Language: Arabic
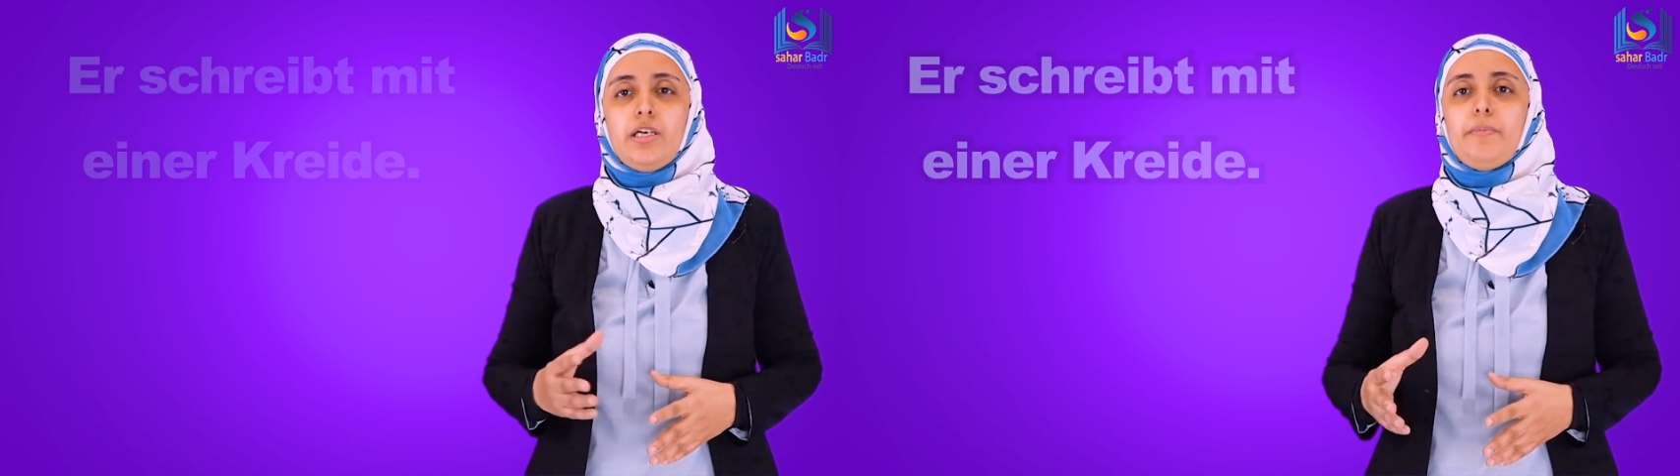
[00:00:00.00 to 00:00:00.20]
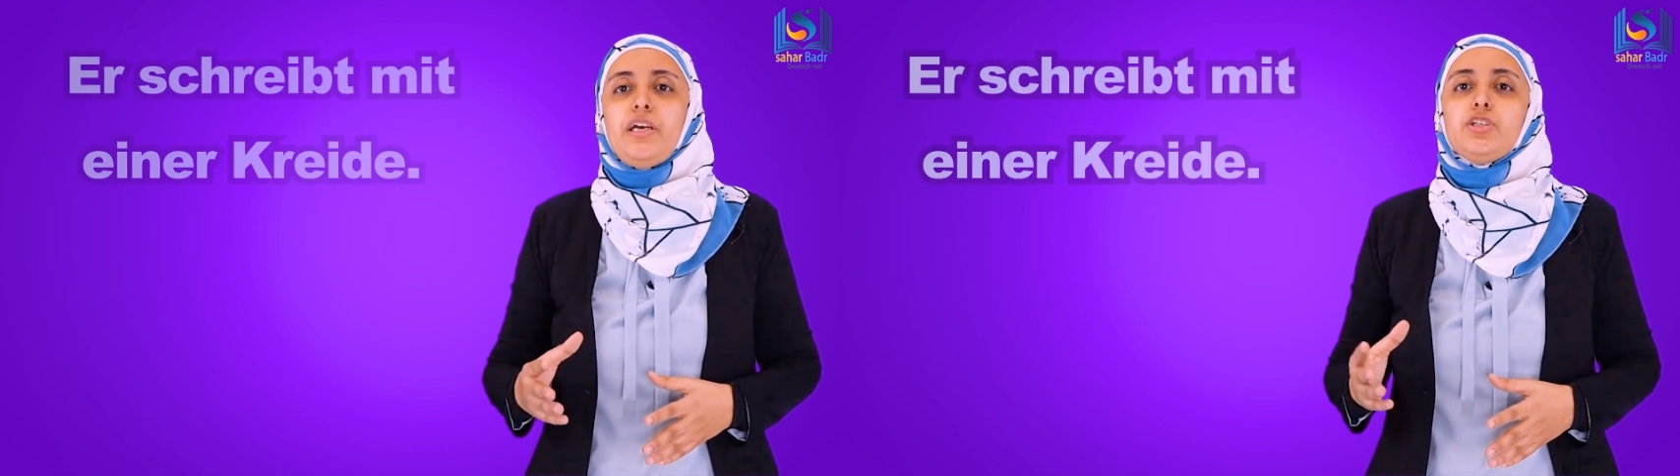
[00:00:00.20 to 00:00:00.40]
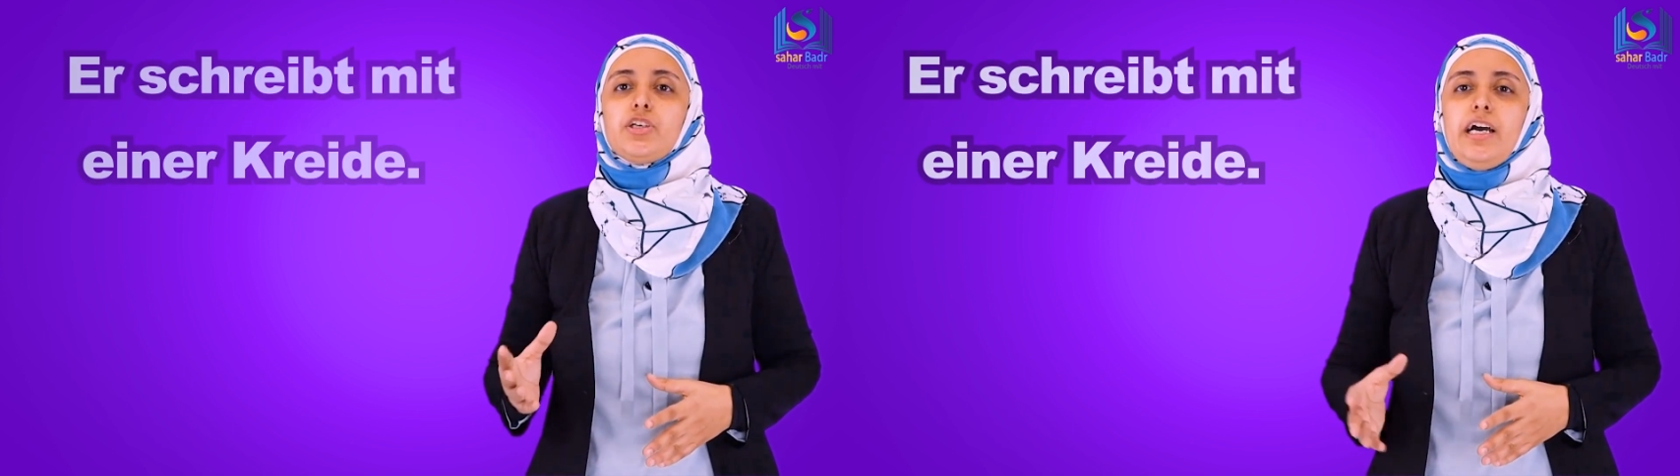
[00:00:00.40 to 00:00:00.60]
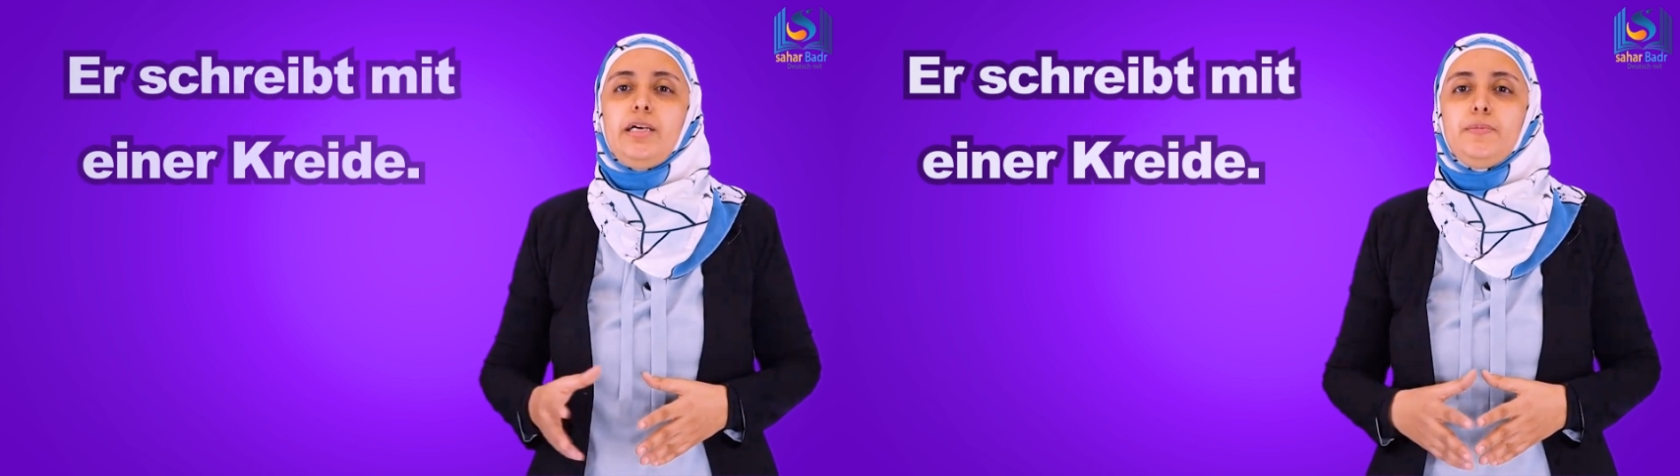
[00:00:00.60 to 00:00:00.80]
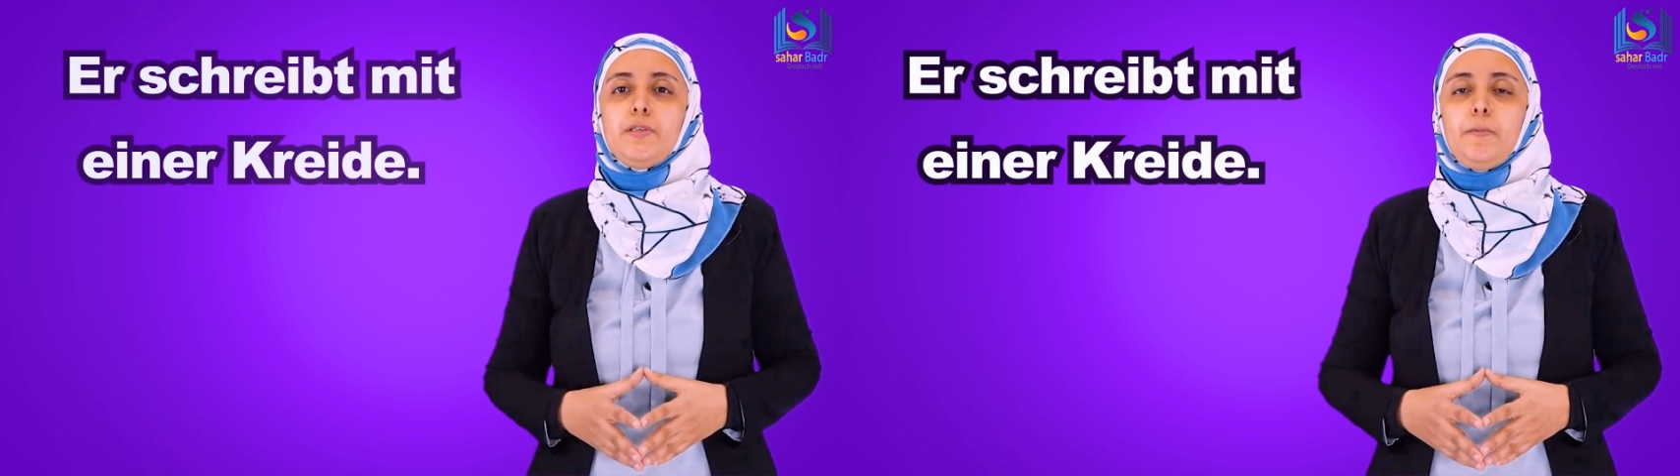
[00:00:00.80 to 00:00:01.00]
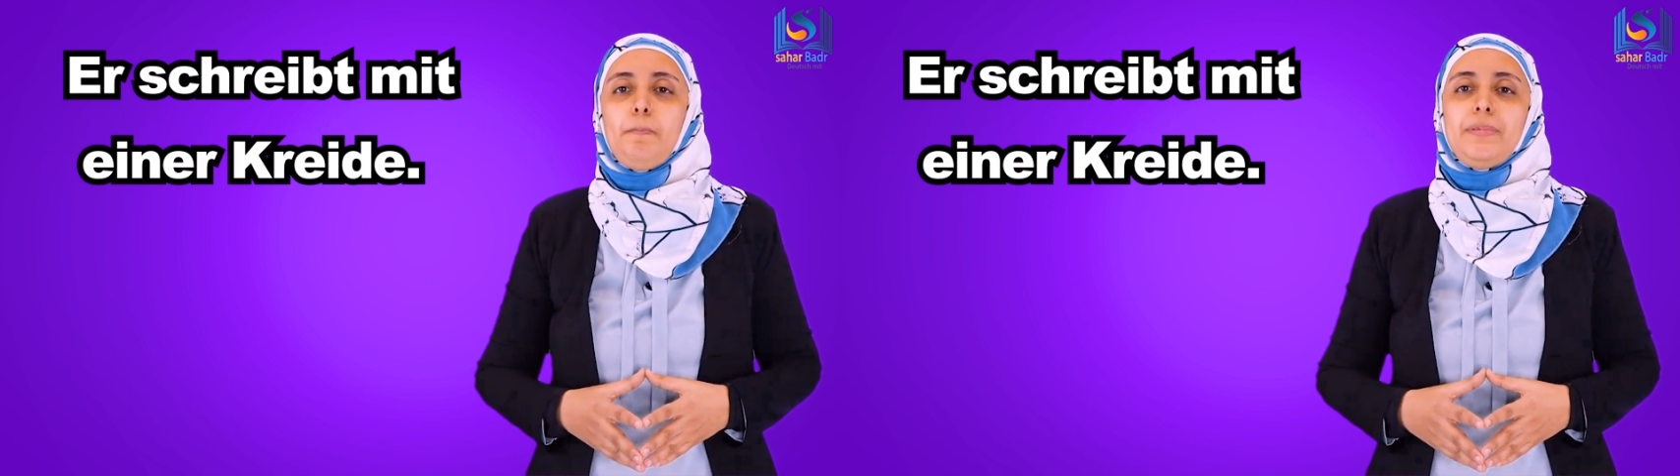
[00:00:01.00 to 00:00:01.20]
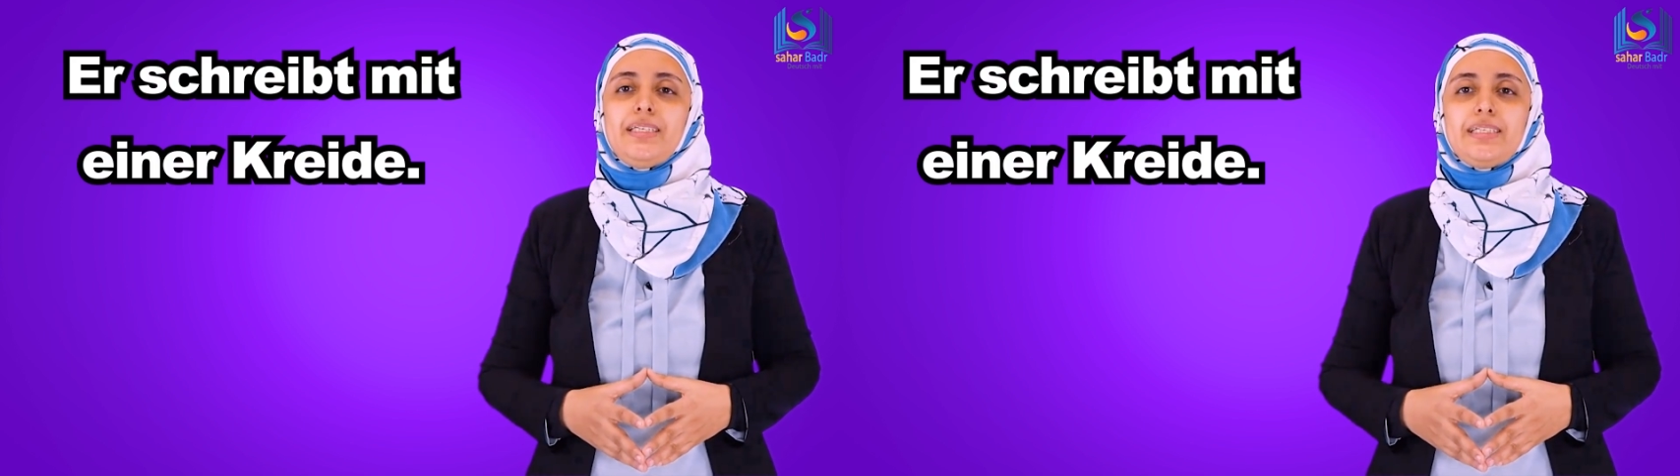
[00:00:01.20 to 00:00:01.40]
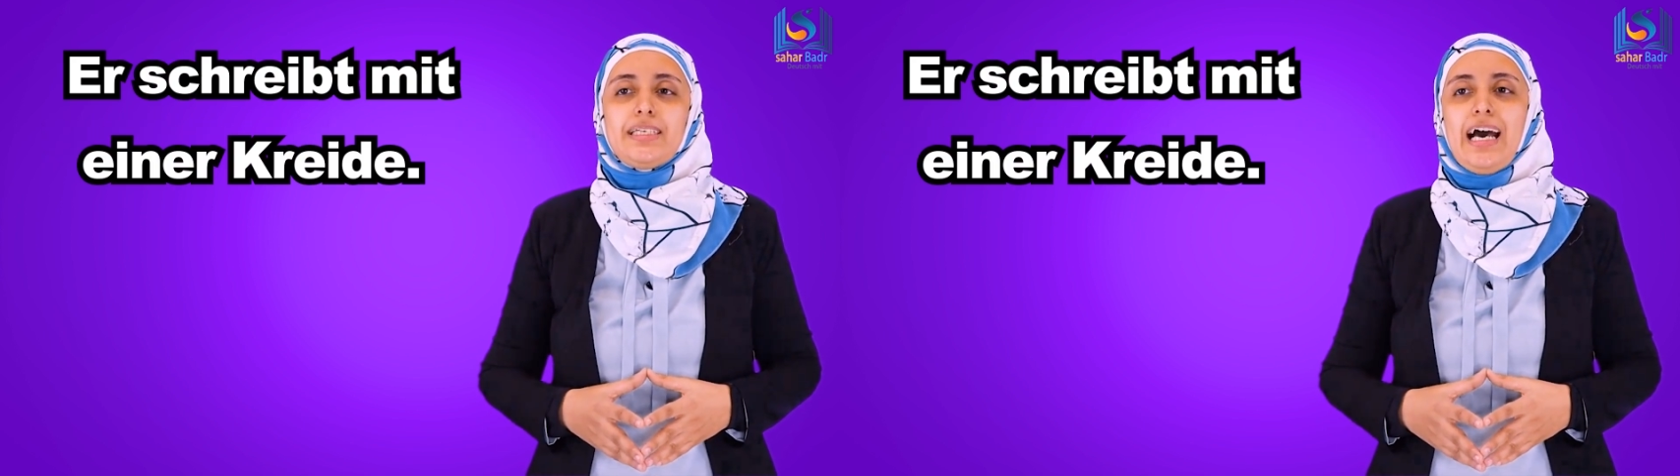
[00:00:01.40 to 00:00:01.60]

طيب ايه schreibt مت